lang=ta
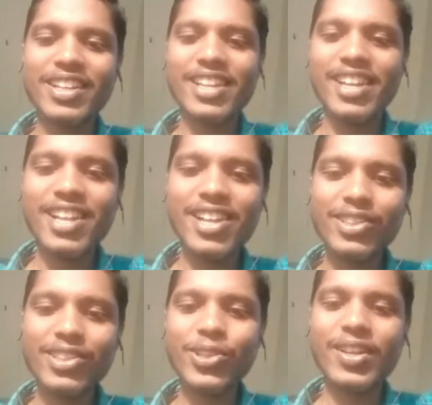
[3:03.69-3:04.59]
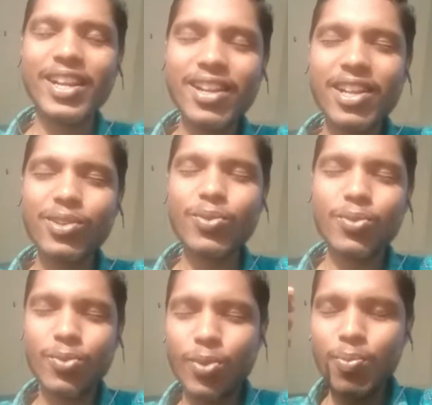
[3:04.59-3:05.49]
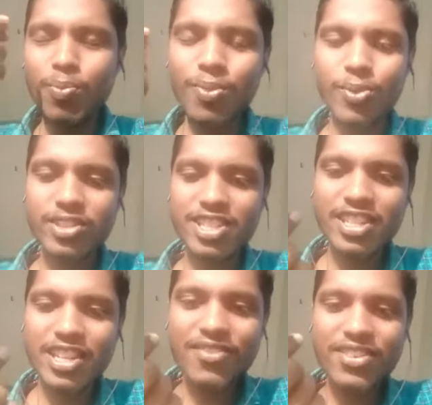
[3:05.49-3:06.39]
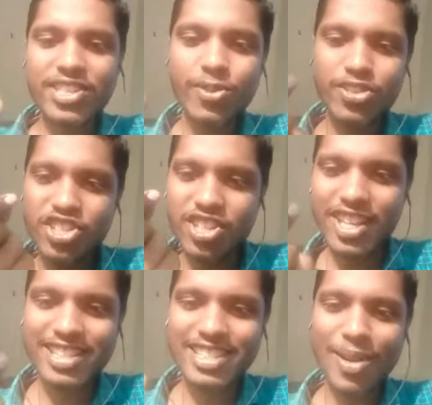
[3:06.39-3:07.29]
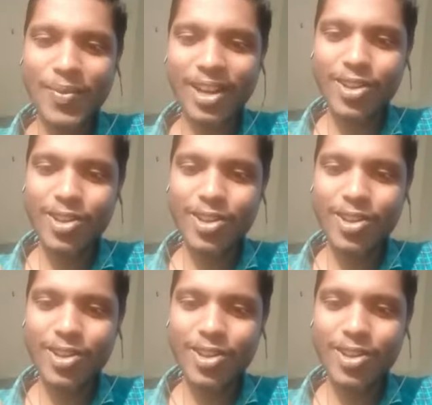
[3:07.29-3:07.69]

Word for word: எல்லார்த்தையும் எல்லாருக்கும் ரொம்ப ஒரு சின்ன விஷயம் ஒரு சின்ன எக்ஸாம்பிள்